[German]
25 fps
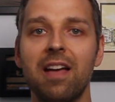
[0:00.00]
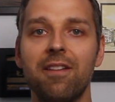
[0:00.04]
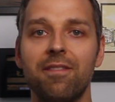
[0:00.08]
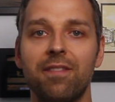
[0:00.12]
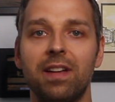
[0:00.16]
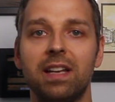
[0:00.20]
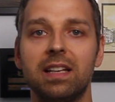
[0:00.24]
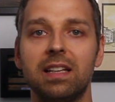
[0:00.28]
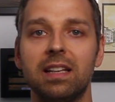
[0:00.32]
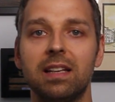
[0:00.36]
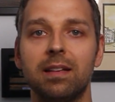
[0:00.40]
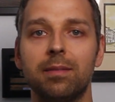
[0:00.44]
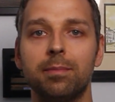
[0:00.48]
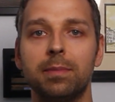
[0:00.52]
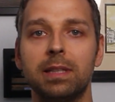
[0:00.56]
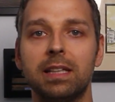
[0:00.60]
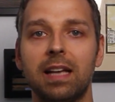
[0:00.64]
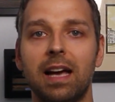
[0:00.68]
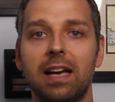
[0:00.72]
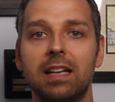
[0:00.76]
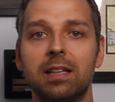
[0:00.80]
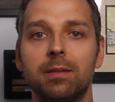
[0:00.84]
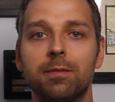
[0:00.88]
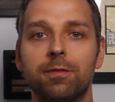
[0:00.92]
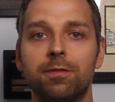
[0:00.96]
Wenn ihr mit
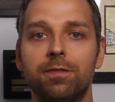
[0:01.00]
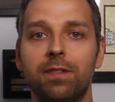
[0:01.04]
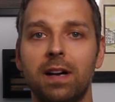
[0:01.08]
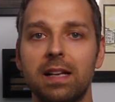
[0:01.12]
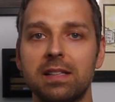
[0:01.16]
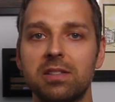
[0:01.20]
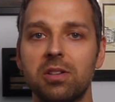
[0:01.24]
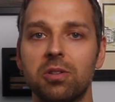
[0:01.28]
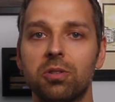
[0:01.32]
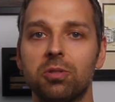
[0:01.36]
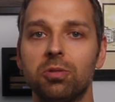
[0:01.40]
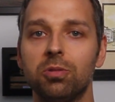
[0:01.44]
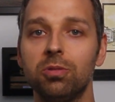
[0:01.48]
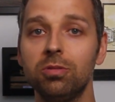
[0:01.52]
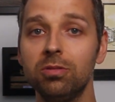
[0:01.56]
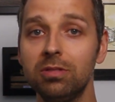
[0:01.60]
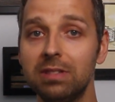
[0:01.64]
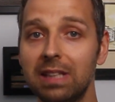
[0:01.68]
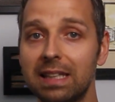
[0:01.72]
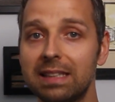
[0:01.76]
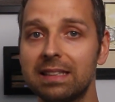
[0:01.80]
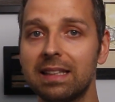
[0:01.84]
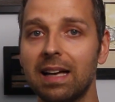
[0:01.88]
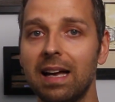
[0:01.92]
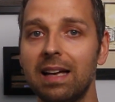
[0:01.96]
einem Fahrzeug
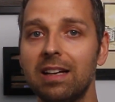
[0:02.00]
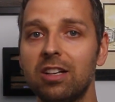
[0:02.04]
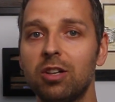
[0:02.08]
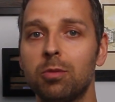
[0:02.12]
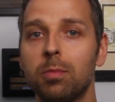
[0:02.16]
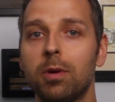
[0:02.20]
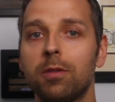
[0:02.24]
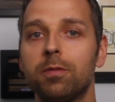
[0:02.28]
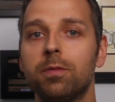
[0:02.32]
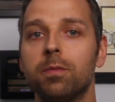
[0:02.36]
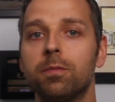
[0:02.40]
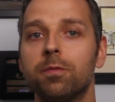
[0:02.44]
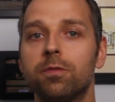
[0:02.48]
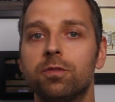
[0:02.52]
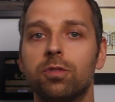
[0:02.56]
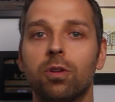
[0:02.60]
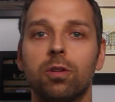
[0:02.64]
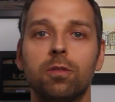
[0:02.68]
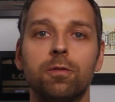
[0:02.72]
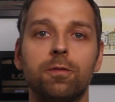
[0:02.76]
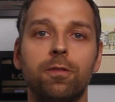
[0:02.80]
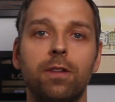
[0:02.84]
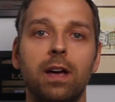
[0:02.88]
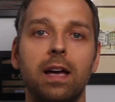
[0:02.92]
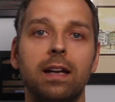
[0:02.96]
unter 3,5
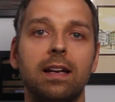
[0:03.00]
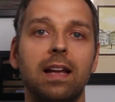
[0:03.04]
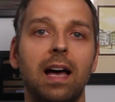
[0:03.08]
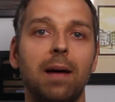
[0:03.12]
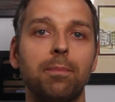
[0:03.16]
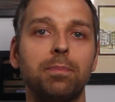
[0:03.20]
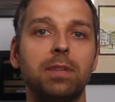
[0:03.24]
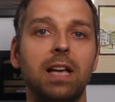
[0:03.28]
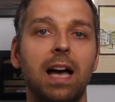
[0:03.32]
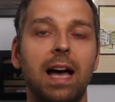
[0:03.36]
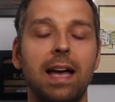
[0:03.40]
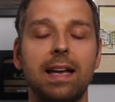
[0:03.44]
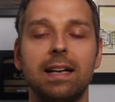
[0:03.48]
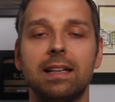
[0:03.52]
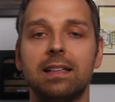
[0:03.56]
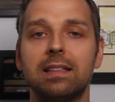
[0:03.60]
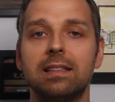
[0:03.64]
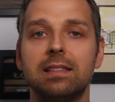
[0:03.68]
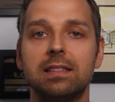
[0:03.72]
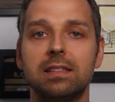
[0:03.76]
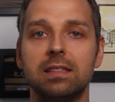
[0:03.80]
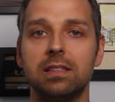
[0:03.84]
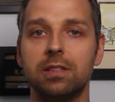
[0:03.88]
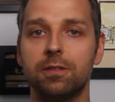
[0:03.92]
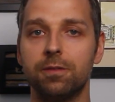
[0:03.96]
Tonnen fährt, habt ihr
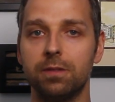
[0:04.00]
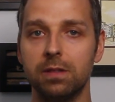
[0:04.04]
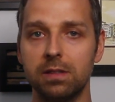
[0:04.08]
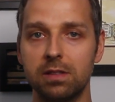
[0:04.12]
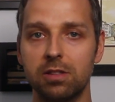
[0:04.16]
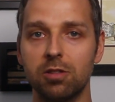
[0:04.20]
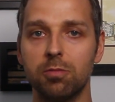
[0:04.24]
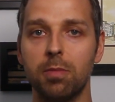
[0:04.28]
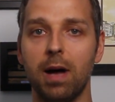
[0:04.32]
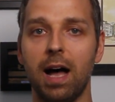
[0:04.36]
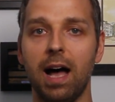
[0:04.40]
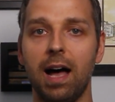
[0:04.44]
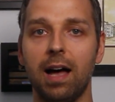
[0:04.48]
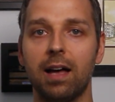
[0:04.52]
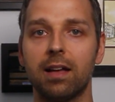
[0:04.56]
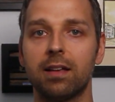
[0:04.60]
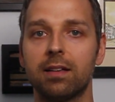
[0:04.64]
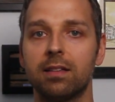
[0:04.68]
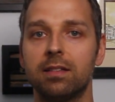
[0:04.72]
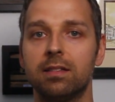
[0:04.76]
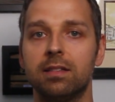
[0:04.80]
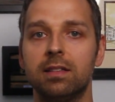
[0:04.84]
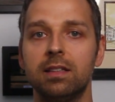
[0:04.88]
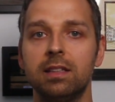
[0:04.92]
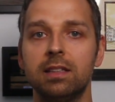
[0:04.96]
eigentlich nicht viel zu
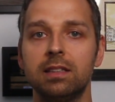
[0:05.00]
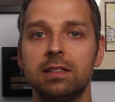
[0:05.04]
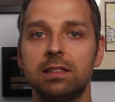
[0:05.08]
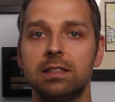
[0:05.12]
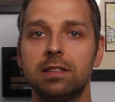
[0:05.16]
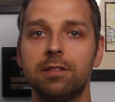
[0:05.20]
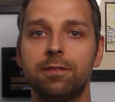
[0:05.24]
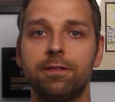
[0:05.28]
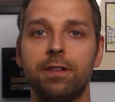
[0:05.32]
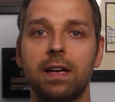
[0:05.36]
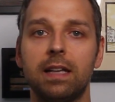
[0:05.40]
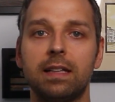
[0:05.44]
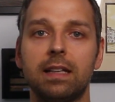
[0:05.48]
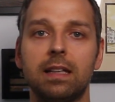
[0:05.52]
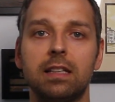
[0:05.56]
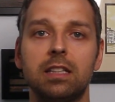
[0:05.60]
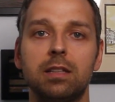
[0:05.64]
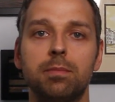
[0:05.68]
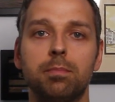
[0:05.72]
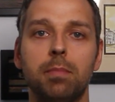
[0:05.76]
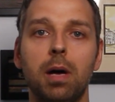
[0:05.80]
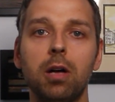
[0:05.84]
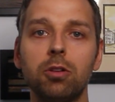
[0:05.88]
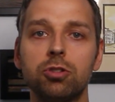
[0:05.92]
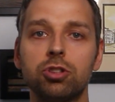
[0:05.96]
beachten. Ihr fährt an die
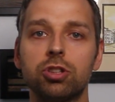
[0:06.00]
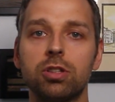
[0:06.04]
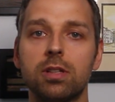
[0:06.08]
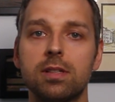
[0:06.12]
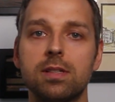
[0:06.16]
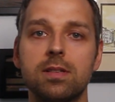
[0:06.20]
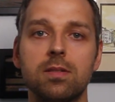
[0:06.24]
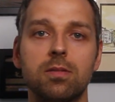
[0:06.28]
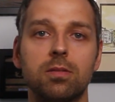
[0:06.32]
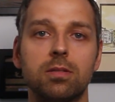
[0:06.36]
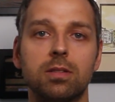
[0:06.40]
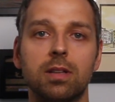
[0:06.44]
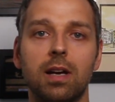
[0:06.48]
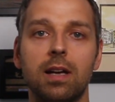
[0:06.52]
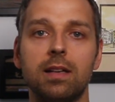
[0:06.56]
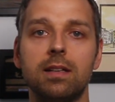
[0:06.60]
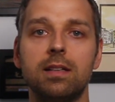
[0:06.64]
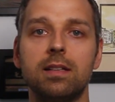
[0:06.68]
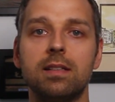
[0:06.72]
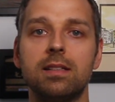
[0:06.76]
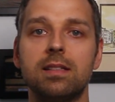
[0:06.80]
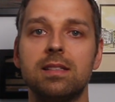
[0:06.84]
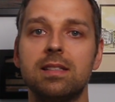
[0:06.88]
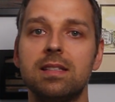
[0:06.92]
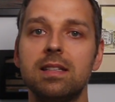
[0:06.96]
Mautstation dran,
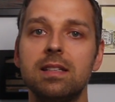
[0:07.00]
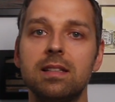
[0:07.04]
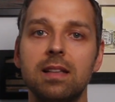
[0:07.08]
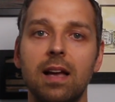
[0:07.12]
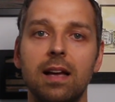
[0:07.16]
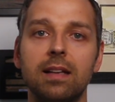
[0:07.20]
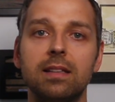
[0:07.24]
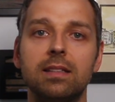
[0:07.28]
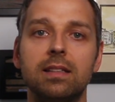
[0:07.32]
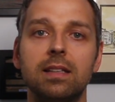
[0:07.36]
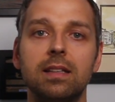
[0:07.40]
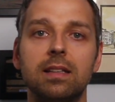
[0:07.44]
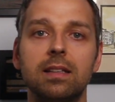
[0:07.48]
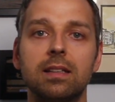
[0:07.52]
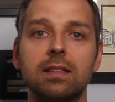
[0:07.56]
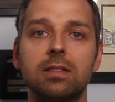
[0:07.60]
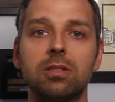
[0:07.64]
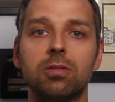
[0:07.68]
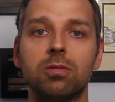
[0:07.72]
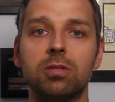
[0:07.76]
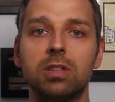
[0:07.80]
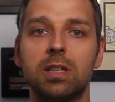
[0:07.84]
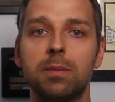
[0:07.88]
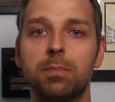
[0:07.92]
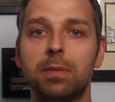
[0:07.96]
zieht ein
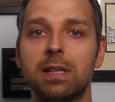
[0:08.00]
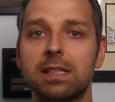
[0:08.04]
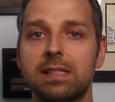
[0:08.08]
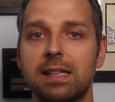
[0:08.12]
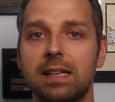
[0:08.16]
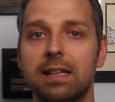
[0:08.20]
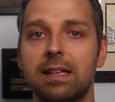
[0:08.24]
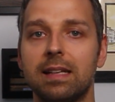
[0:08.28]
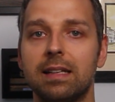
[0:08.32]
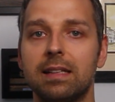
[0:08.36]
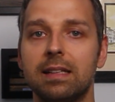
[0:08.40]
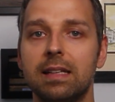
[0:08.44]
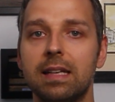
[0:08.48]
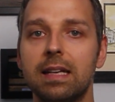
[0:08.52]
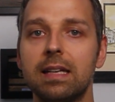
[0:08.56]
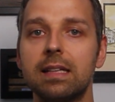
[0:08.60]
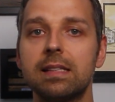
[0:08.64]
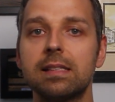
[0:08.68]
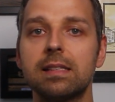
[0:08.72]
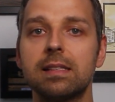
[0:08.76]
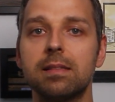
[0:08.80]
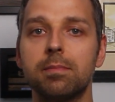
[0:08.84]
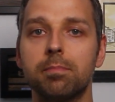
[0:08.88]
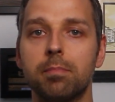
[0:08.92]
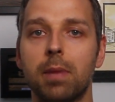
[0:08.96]
Ticket und gibt das an der
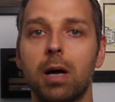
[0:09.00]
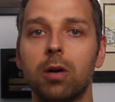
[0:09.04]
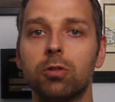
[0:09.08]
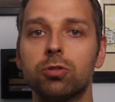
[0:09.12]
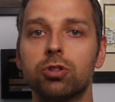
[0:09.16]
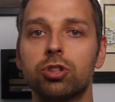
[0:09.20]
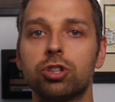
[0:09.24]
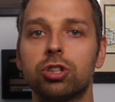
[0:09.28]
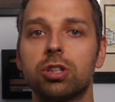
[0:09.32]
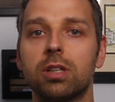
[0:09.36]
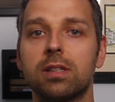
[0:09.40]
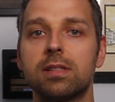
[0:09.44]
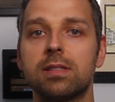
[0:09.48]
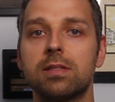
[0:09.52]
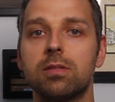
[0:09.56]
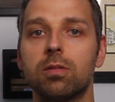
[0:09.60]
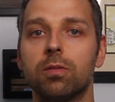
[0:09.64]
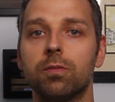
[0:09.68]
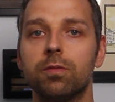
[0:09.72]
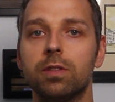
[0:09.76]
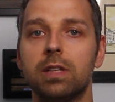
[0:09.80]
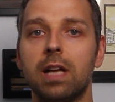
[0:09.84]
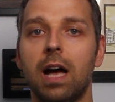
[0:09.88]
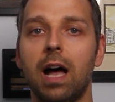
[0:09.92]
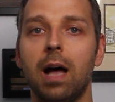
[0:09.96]
nächsten
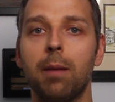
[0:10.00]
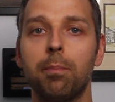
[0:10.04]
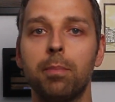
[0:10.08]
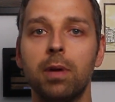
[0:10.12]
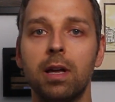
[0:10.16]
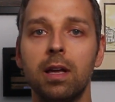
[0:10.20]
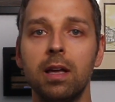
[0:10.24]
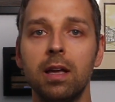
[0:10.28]
Mautstation wieder ab.